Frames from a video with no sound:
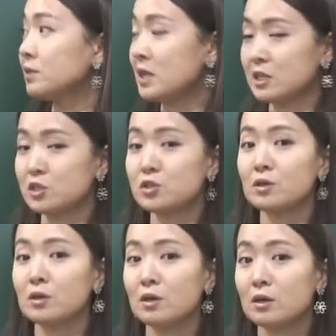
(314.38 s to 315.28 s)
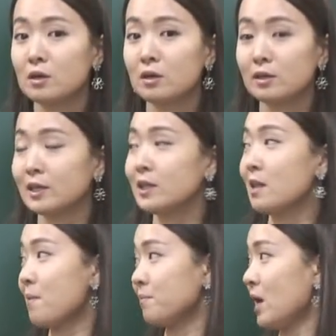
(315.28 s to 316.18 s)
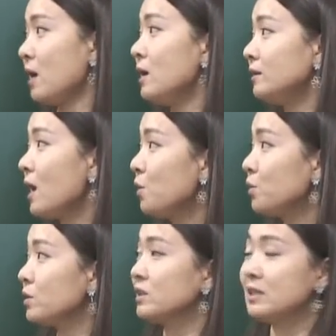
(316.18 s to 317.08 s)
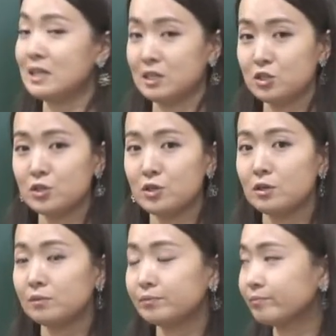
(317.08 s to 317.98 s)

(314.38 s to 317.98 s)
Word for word: 停车 이렇게 대답합니다. 到了停车